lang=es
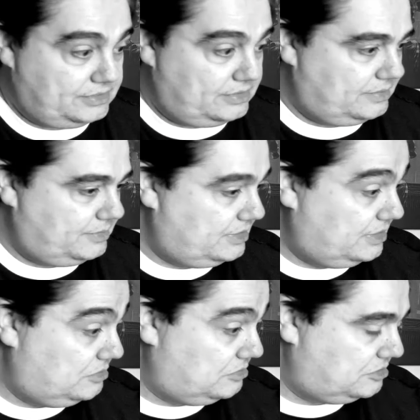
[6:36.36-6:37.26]
del
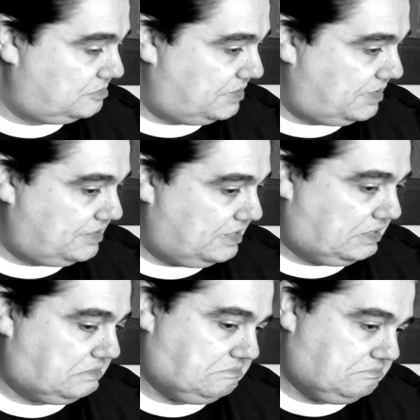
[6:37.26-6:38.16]
cementerio y
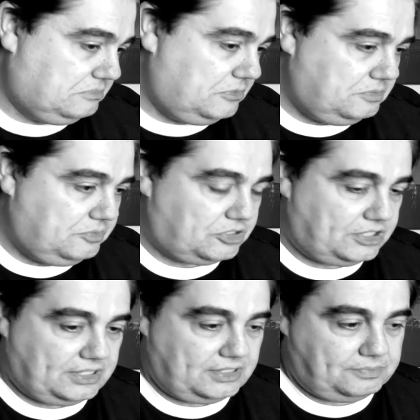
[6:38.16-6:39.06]
los
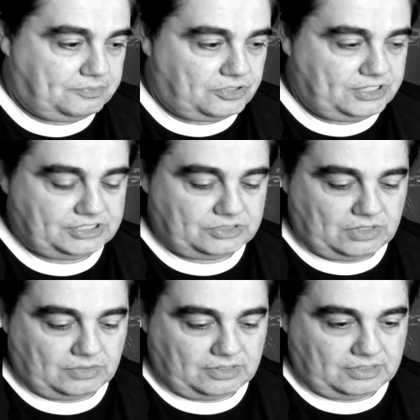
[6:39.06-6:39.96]
podría, podría ser
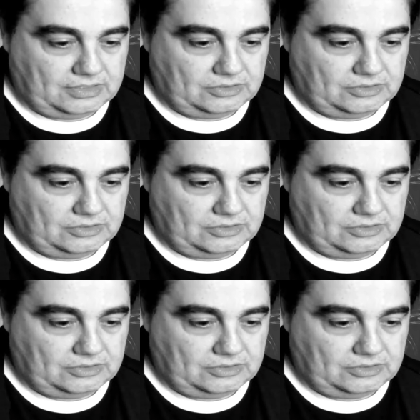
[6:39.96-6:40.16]
una,